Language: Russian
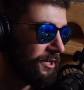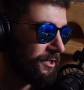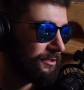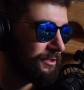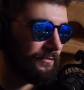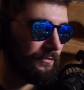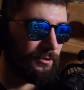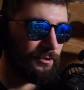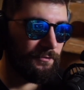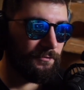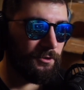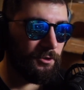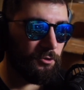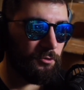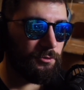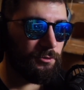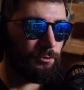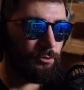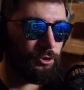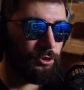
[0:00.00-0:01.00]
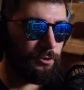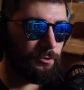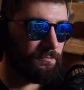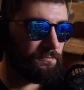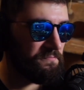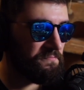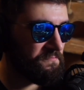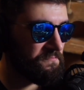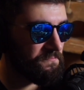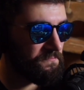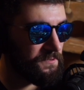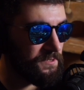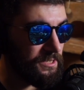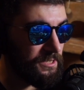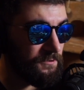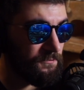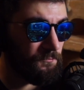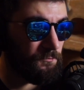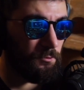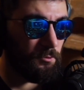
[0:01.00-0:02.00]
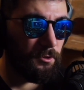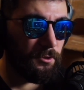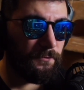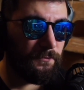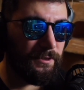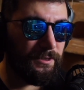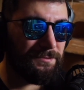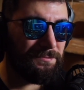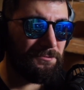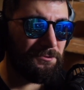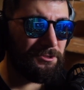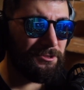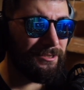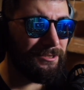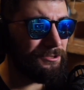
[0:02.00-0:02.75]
наверное, в таком случае телефон возьмешь,